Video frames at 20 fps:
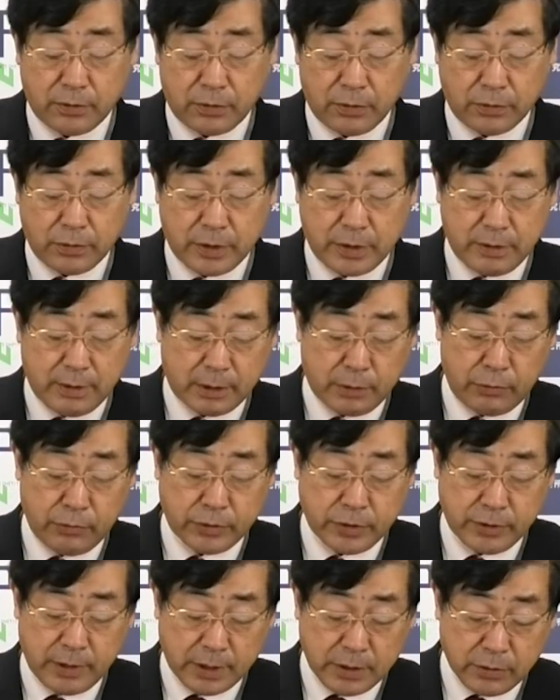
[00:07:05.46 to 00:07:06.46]
うと、実はこ
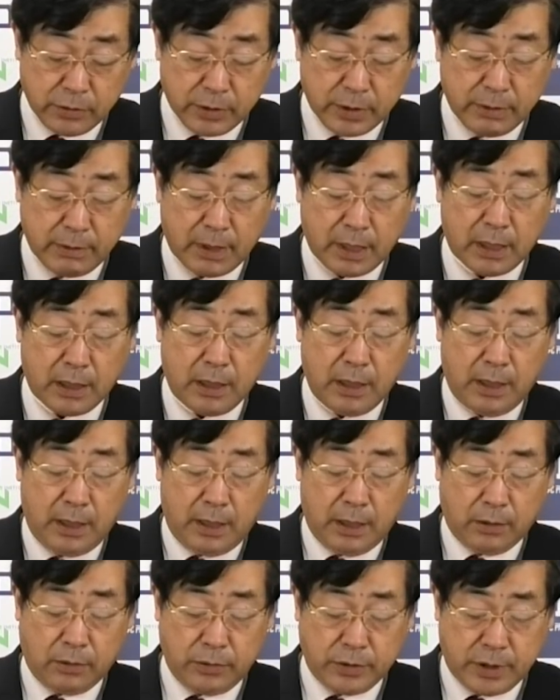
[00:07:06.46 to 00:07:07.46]
の菅総理は、
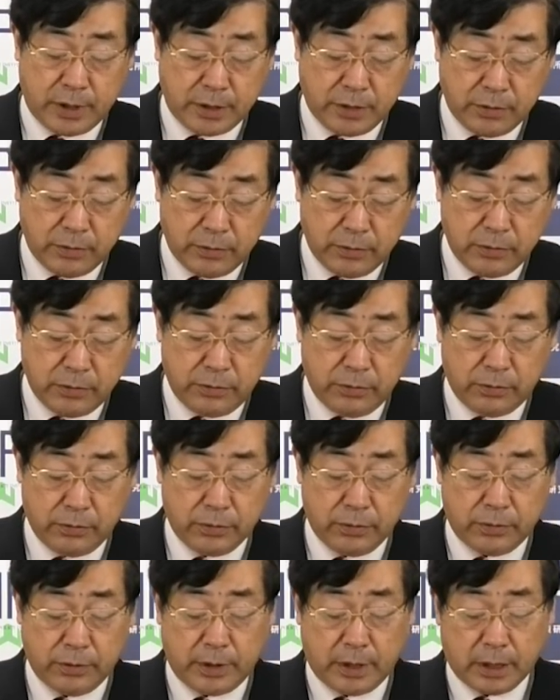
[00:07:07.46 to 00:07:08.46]
この世襲
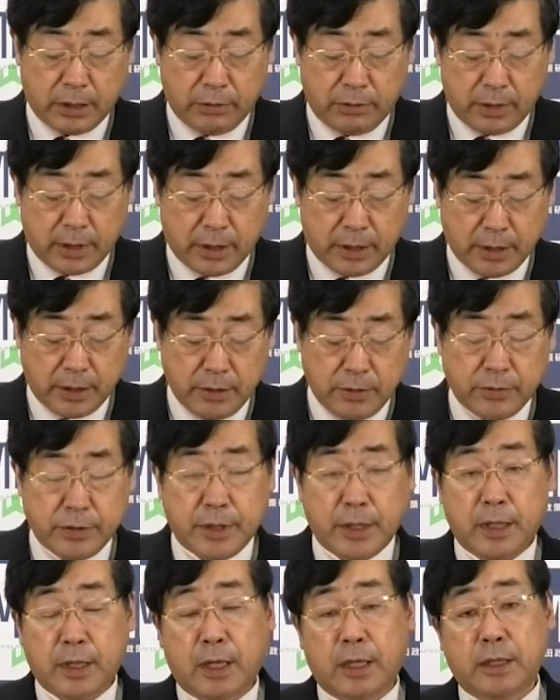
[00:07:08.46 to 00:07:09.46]
の世の中の中で非常
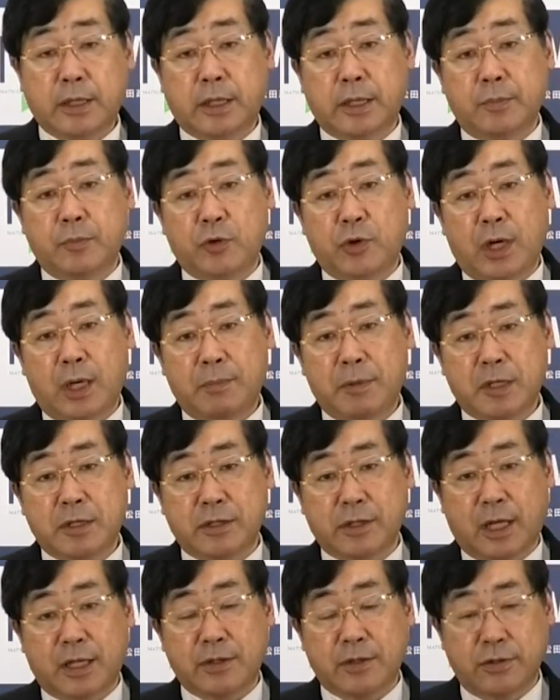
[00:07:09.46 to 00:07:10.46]
に例外的、無派
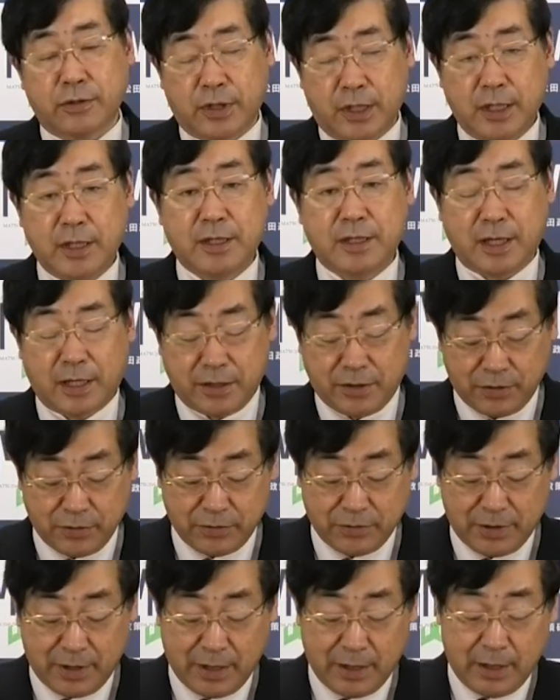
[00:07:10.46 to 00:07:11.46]
閥かつ非世
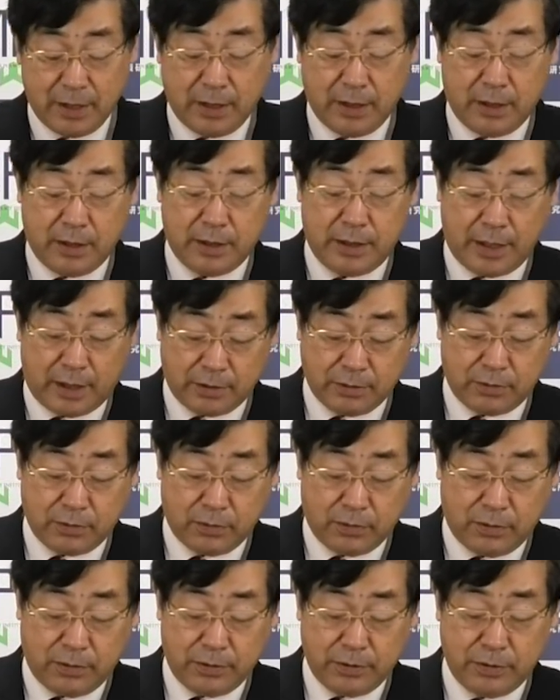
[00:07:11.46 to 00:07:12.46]
襲である
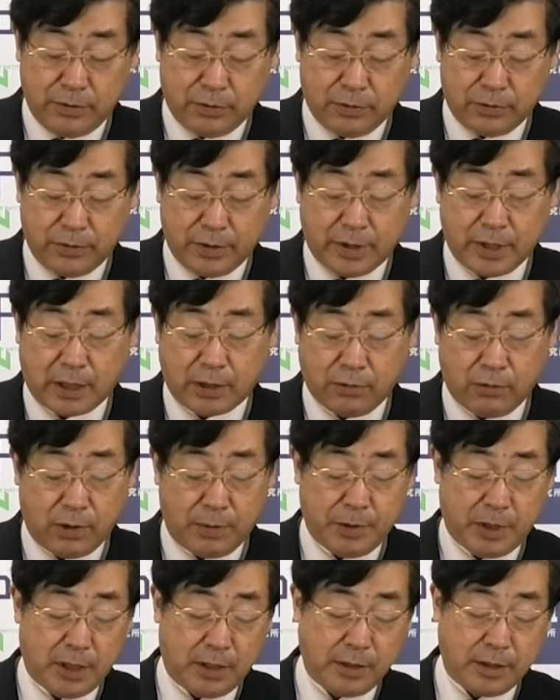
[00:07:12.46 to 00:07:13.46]
ということで脚光を
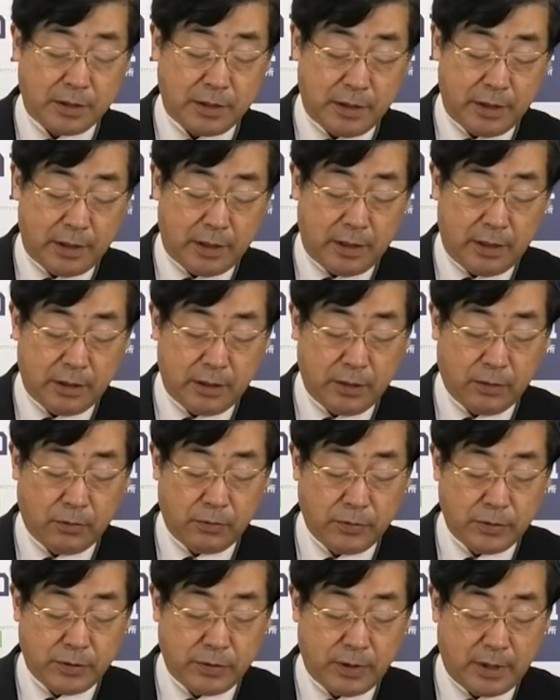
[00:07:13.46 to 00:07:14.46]
浴びたんですね。で、
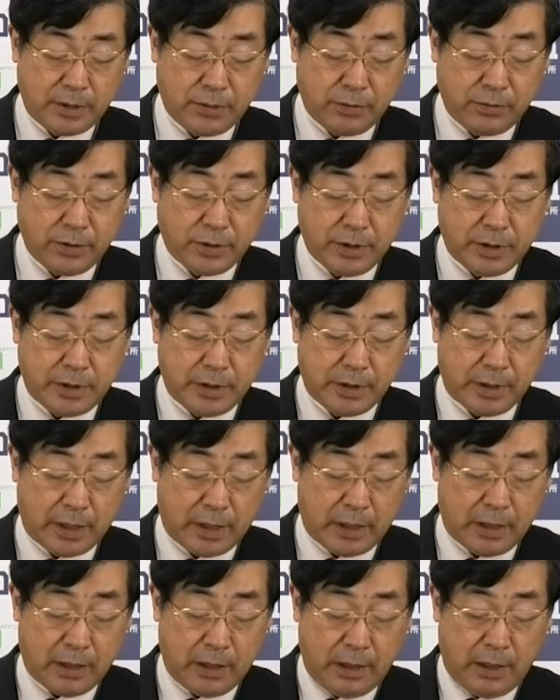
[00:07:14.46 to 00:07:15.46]
この菅総理自身
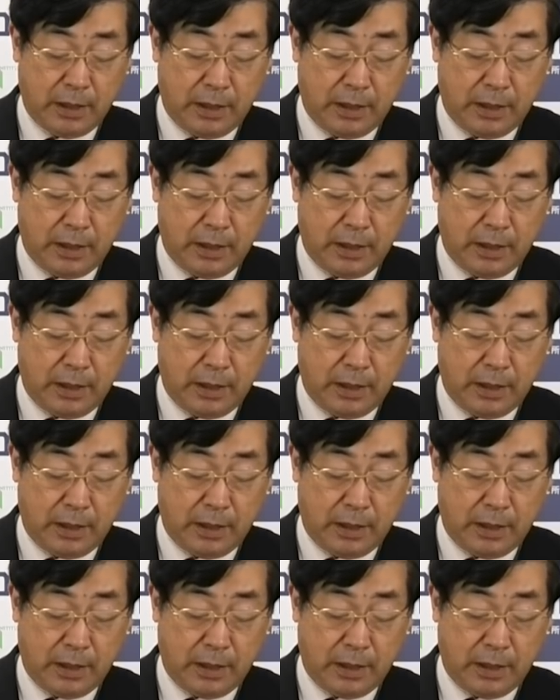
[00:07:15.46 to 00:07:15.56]
が、